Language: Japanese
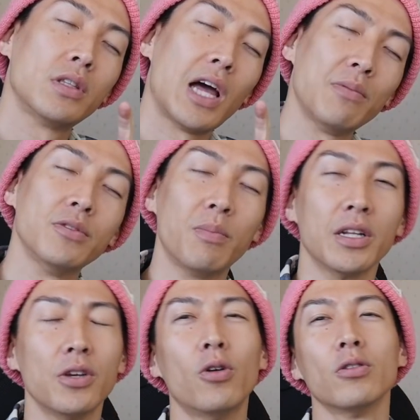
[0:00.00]
多
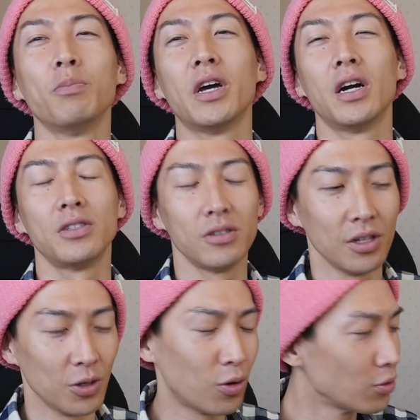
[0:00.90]
分日本のメーカーが作っ
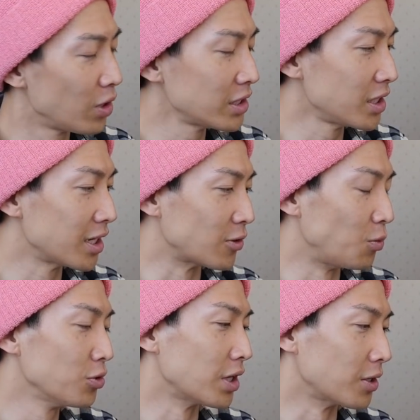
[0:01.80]
て日本のお菓子なんだと
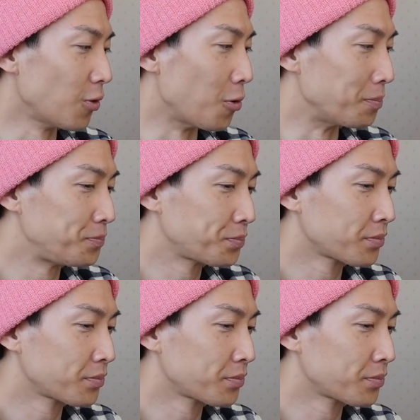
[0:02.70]
思うんだけど、